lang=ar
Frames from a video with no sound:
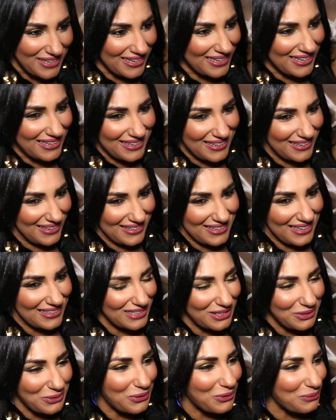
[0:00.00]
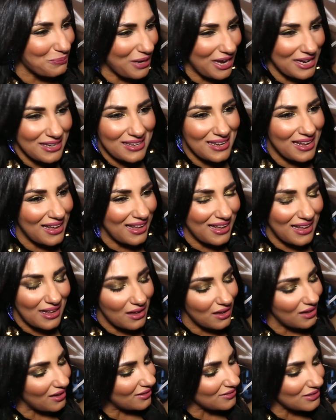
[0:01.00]
أه، نقدر نقول
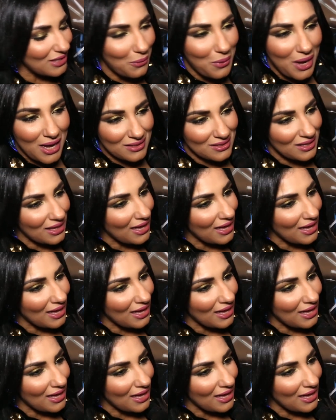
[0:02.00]
بانها عندها واحد